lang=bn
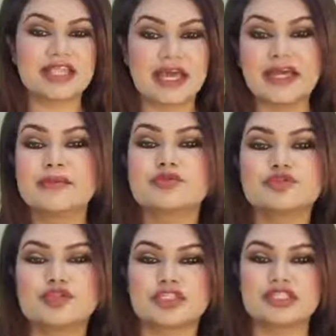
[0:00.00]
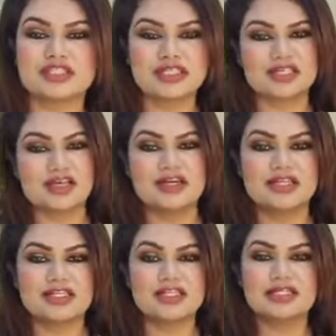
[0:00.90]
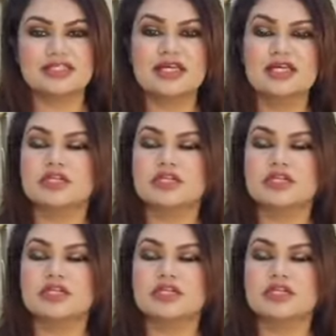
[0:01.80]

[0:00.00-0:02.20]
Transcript: দেখা এবং শোনা যাচ্ছে কিনা ঠিক আছে